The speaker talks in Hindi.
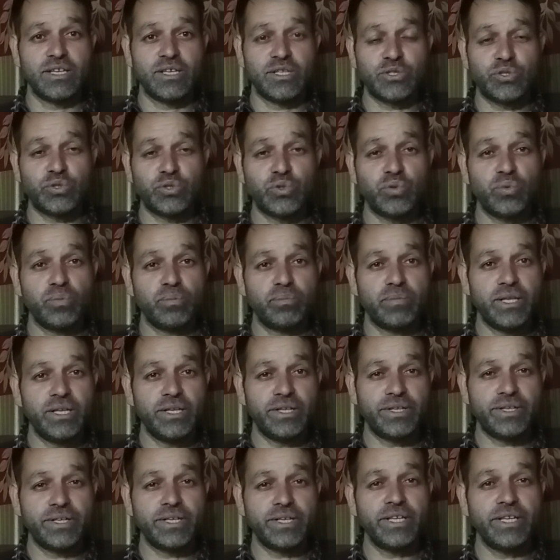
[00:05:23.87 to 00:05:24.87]
जो
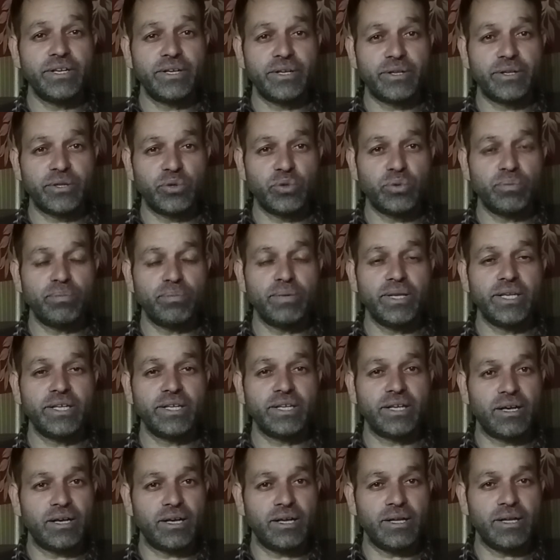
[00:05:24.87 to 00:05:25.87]
मिलिट्री रिक्रूटमेंट
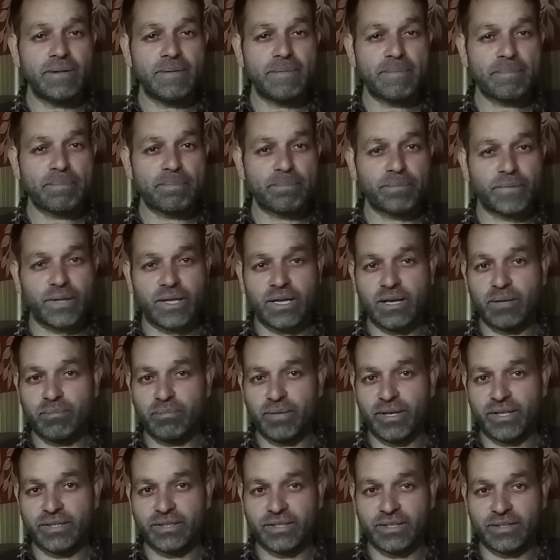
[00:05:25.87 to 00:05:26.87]
का काम
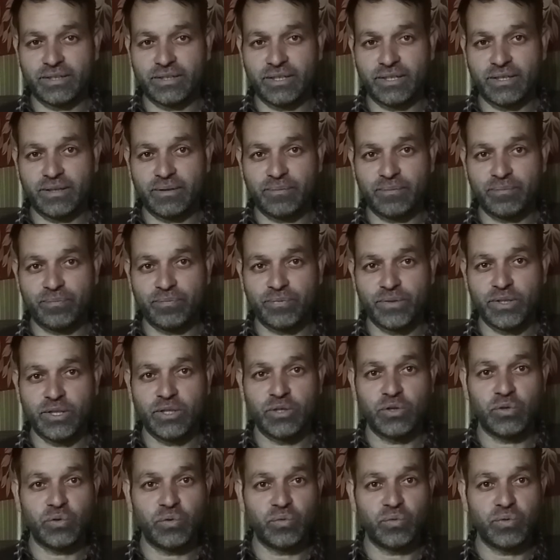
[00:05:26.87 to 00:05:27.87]
करते थे
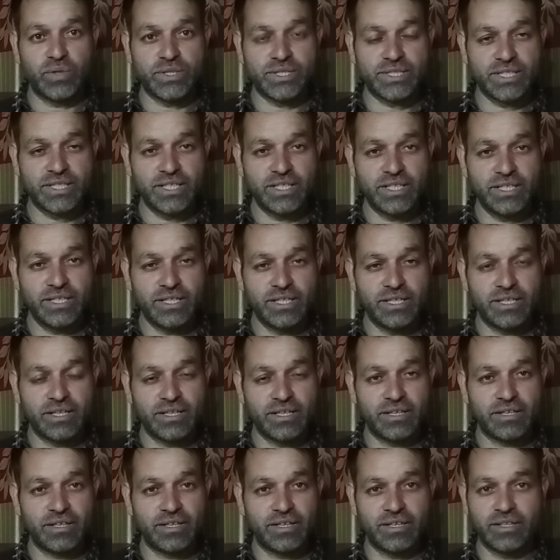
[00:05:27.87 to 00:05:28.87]
वजीर
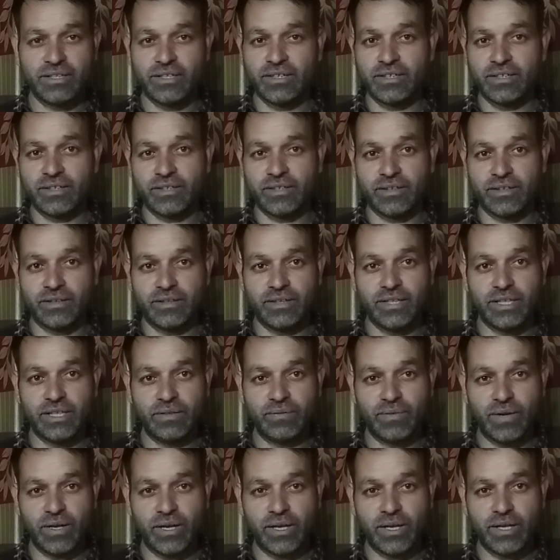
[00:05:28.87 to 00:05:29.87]

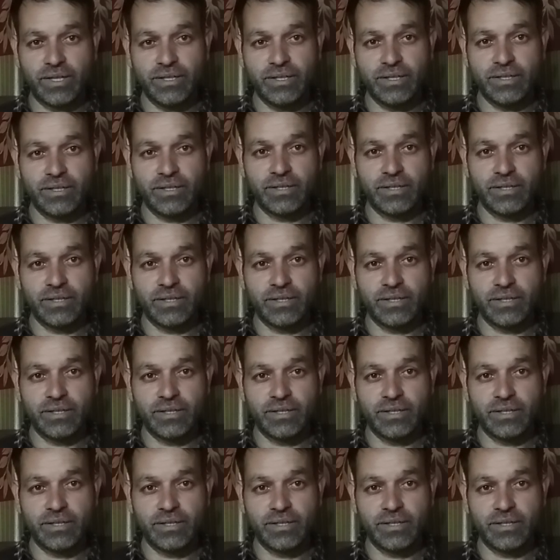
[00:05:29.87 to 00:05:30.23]
दीवान